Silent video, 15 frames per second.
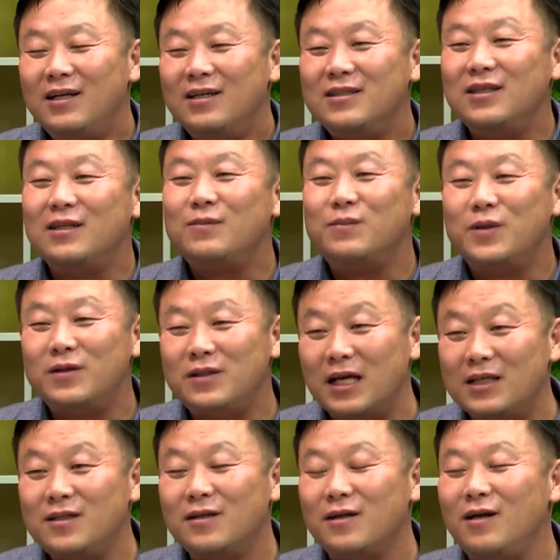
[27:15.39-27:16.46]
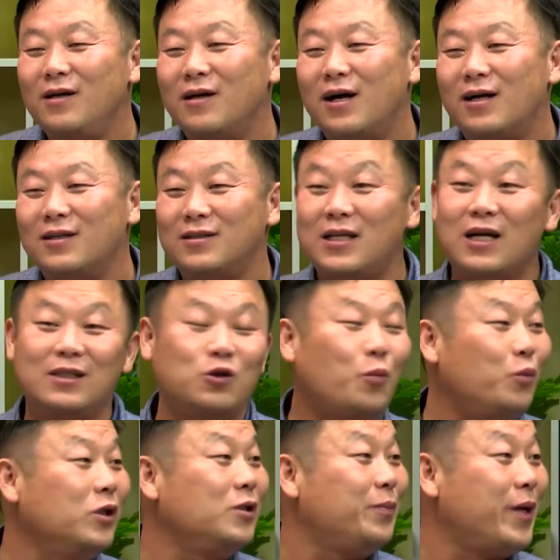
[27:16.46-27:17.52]
저희는 뭐 대선 결과를 제가
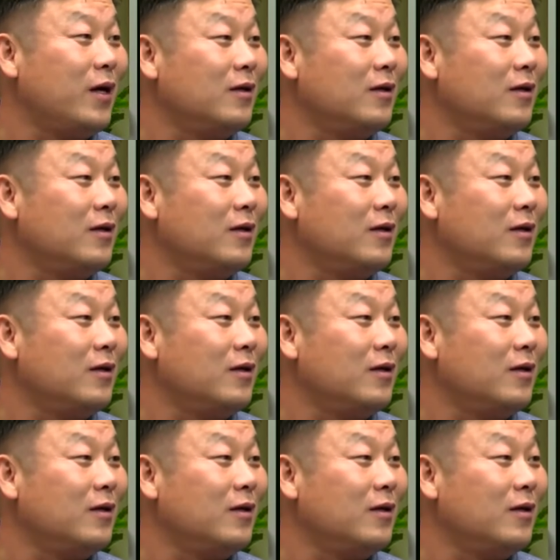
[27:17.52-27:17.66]
촛불 집회를